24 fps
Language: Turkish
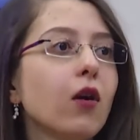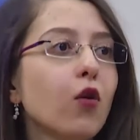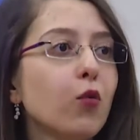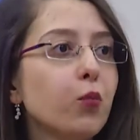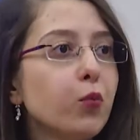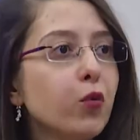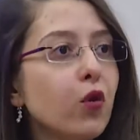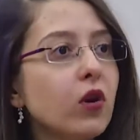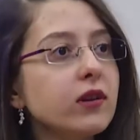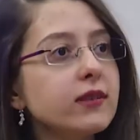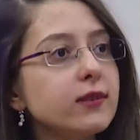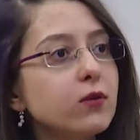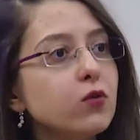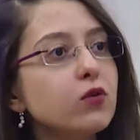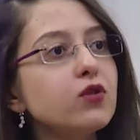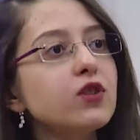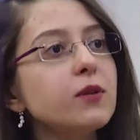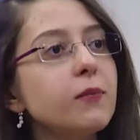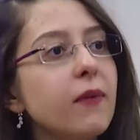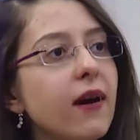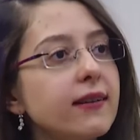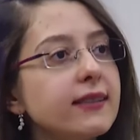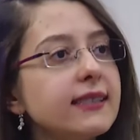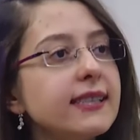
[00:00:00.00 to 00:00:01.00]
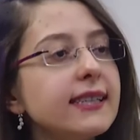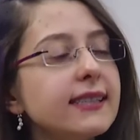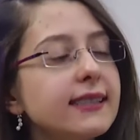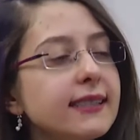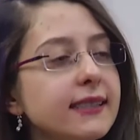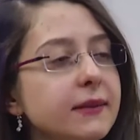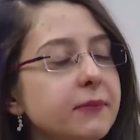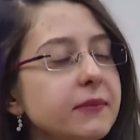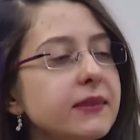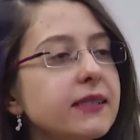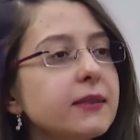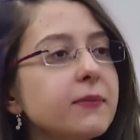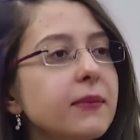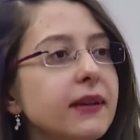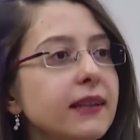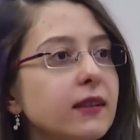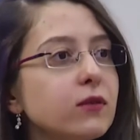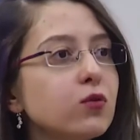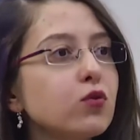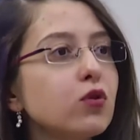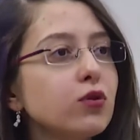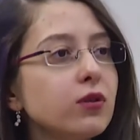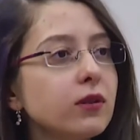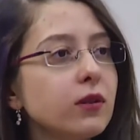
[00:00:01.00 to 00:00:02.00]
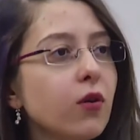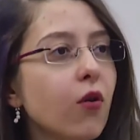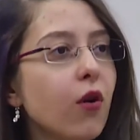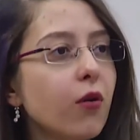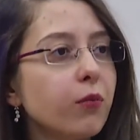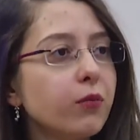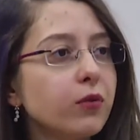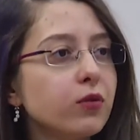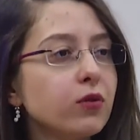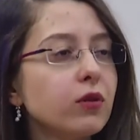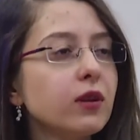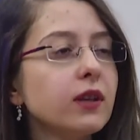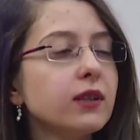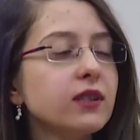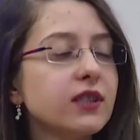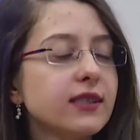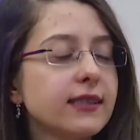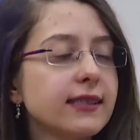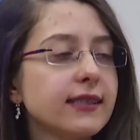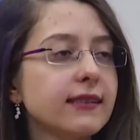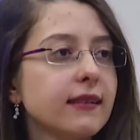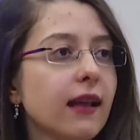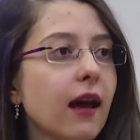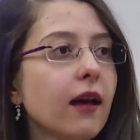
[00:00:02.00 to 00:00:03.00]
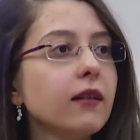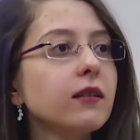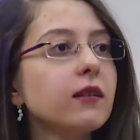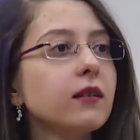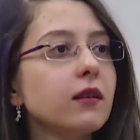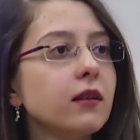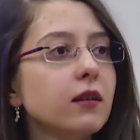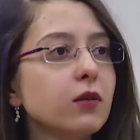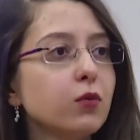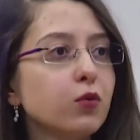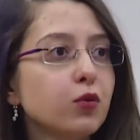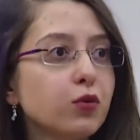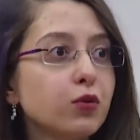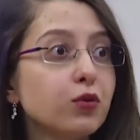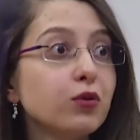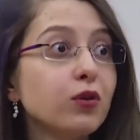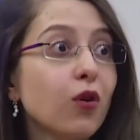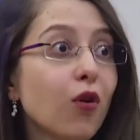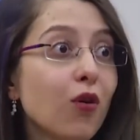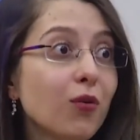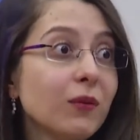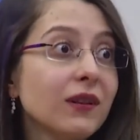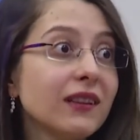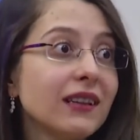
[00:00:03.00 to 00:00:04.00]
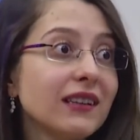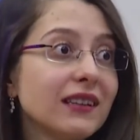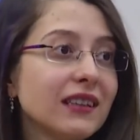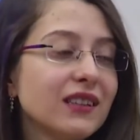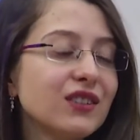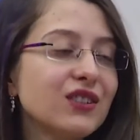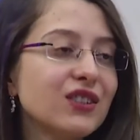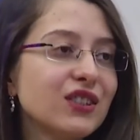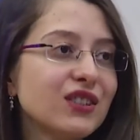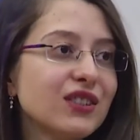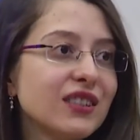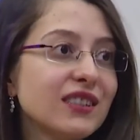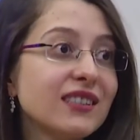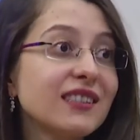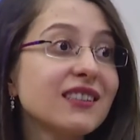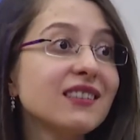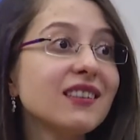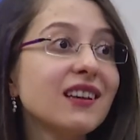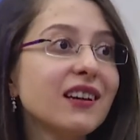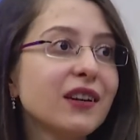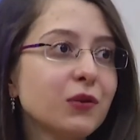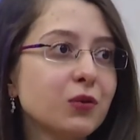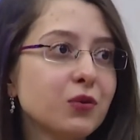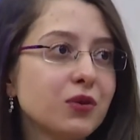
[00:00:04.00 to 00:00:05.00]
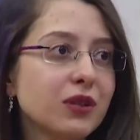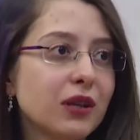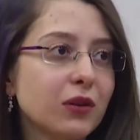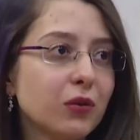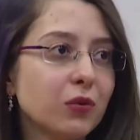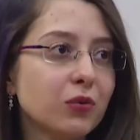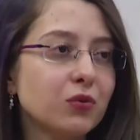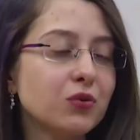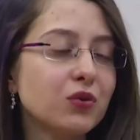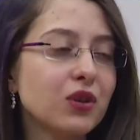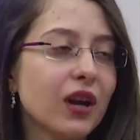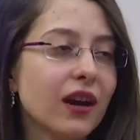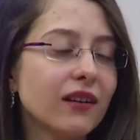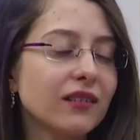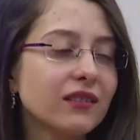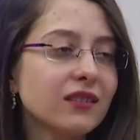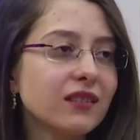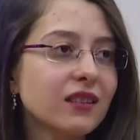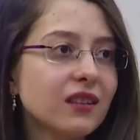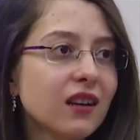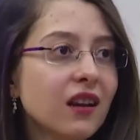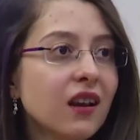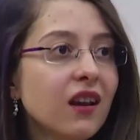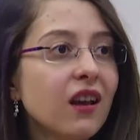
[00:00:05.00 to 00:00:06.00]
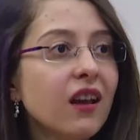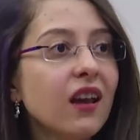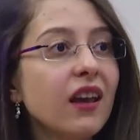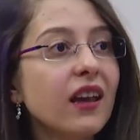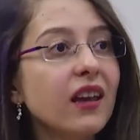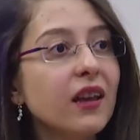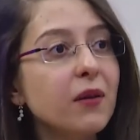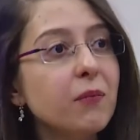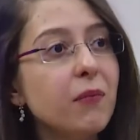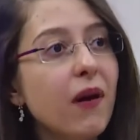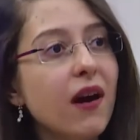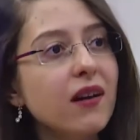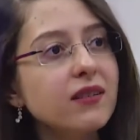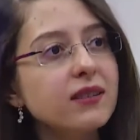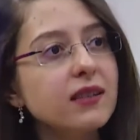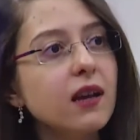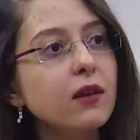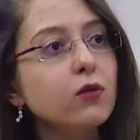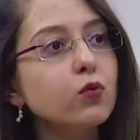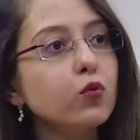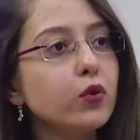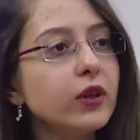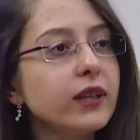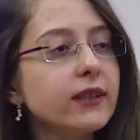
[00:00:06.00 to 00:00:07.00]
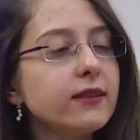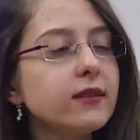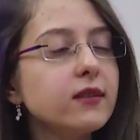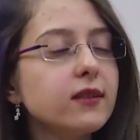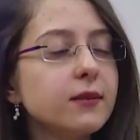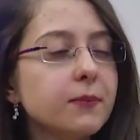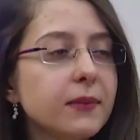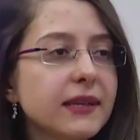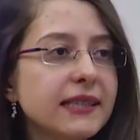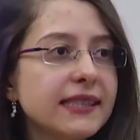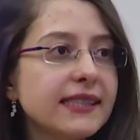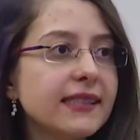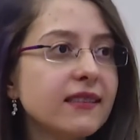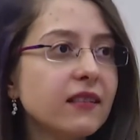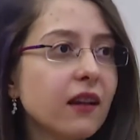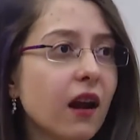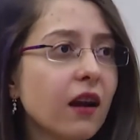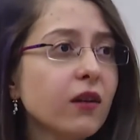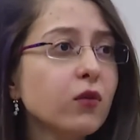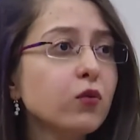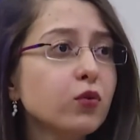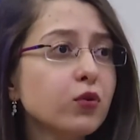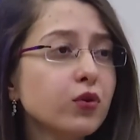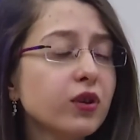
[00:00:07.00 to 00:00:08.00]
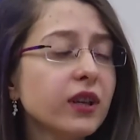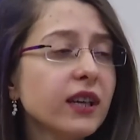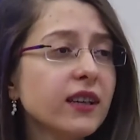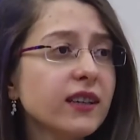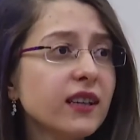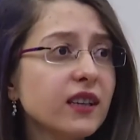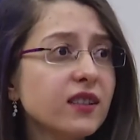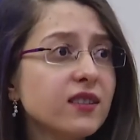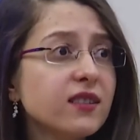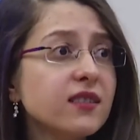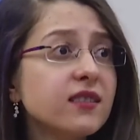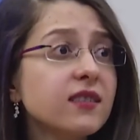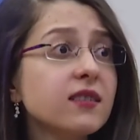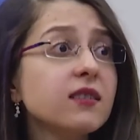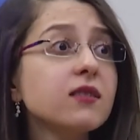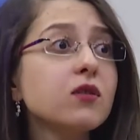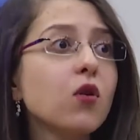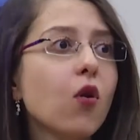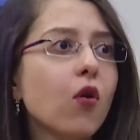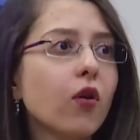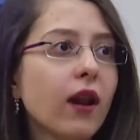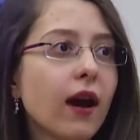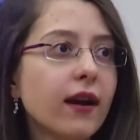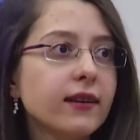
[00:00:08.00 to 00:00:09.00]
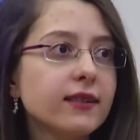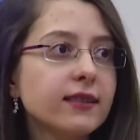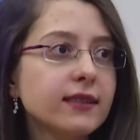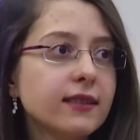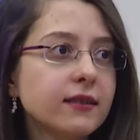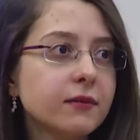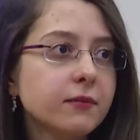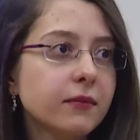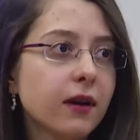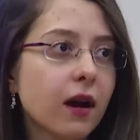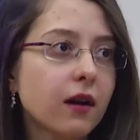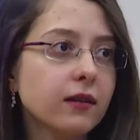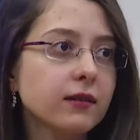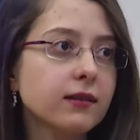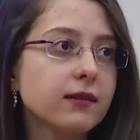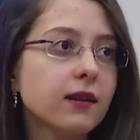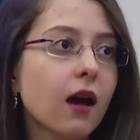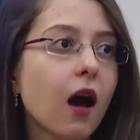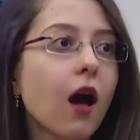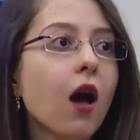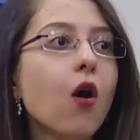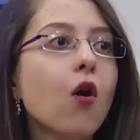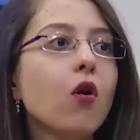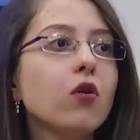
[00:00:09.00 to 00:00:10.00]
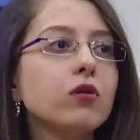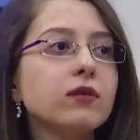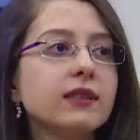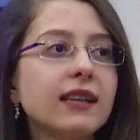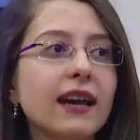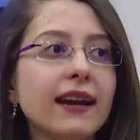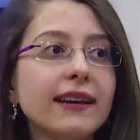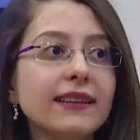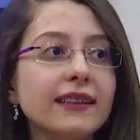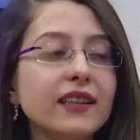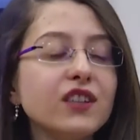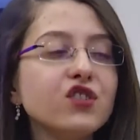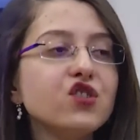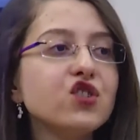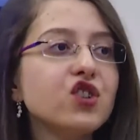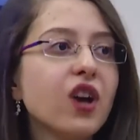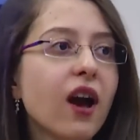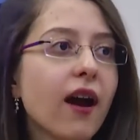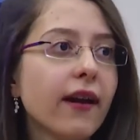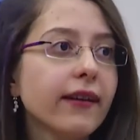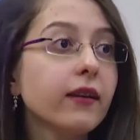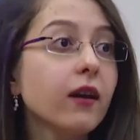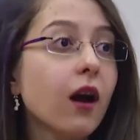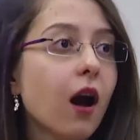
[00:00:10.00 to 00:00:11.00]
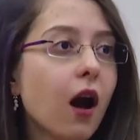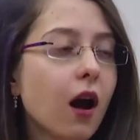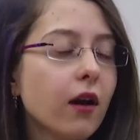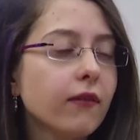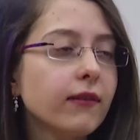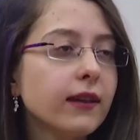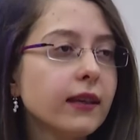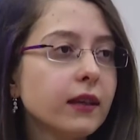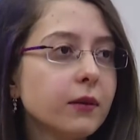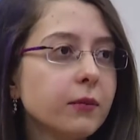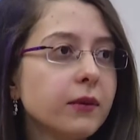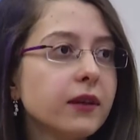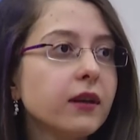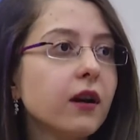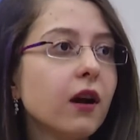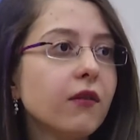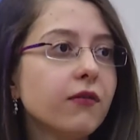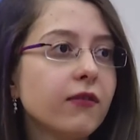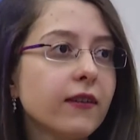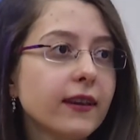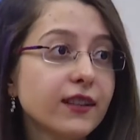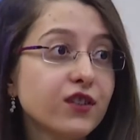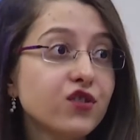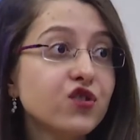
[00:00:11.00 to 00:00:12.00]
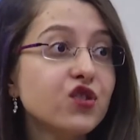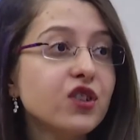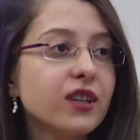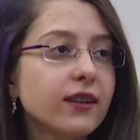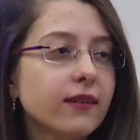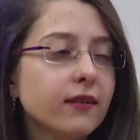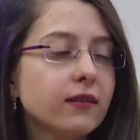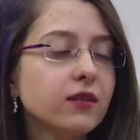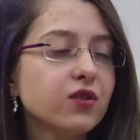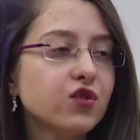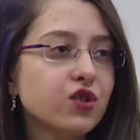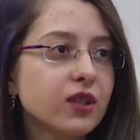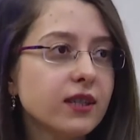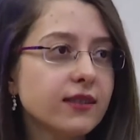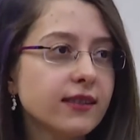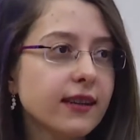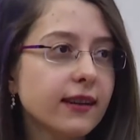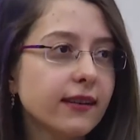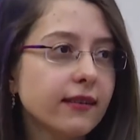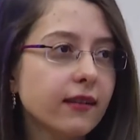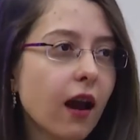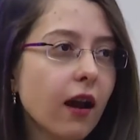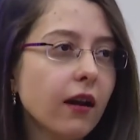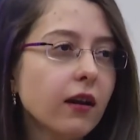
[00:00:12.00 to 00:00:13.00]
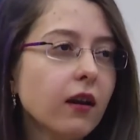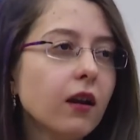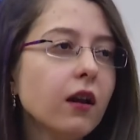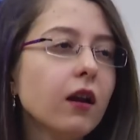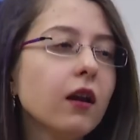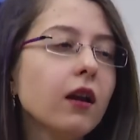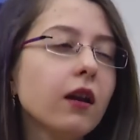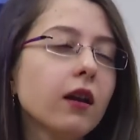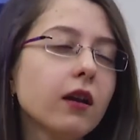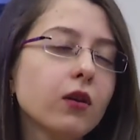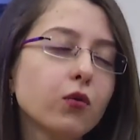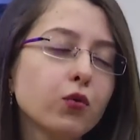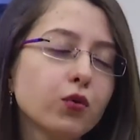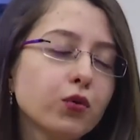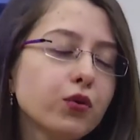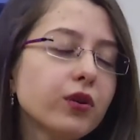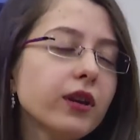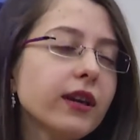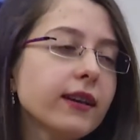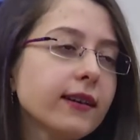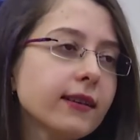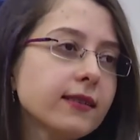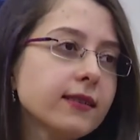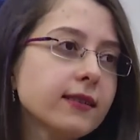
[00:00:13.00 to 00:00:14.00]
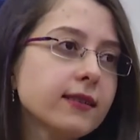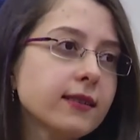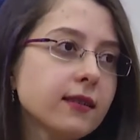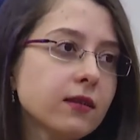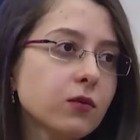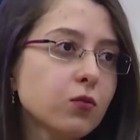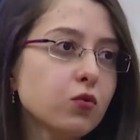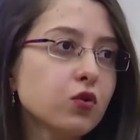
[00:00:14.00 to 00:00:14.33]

bu az önce bahsettiğimiz melatonin hormonu açısından e, uykuda olmaları açıkçası daha güzel olacaktır. Bazen uyarıcı besinler uykuya geçişi zorlaştırmakta. Özellikle çay, kahve gibi kafein içeren içecekler uykuya geçişi